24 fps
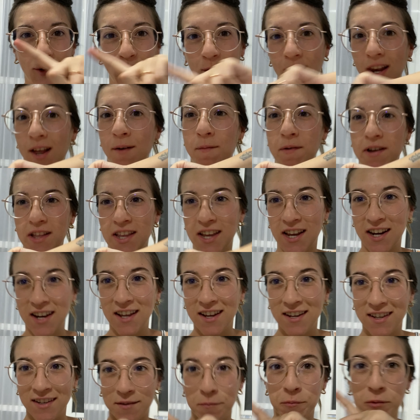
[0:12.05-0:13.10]
de la
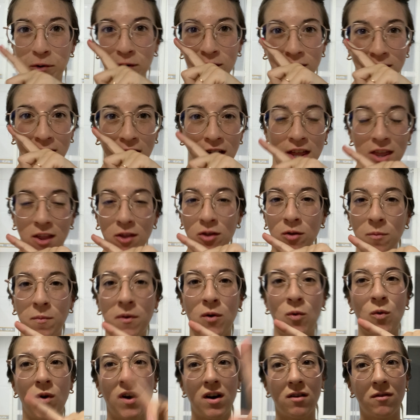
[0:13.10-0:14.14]
mañana. Bueno, estoy haciéndome
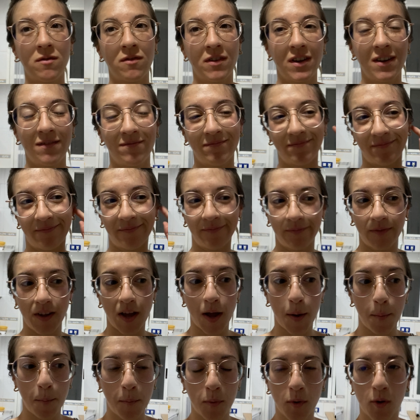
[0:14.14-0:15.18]
un café,
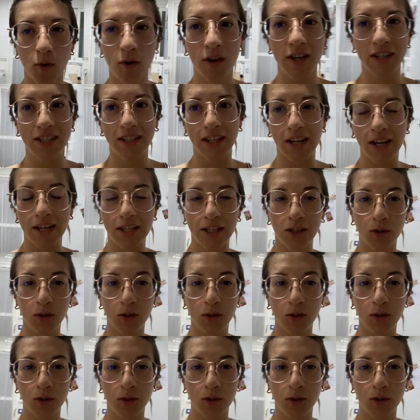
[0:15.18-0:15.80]
por lo que estaréis